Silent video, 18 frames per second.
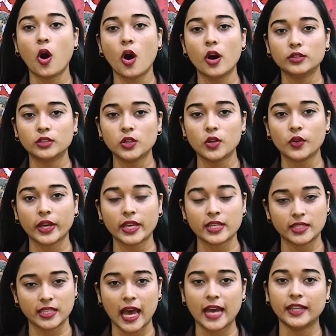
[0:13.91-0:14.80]
हौसलों के
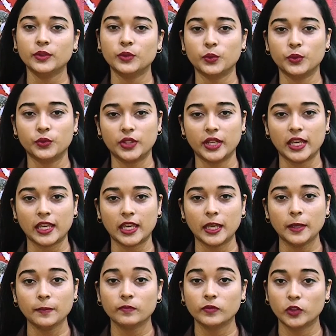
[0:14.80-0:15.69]
साथ
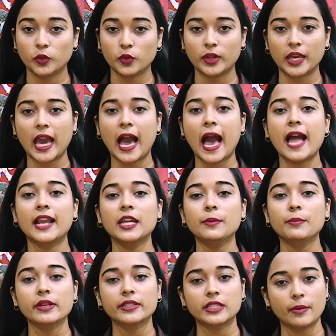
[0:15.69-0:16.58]
उतरेगी क्योंकि हाल
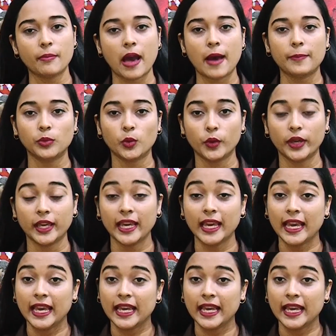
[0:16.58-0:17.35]
ही में समाप्त हुई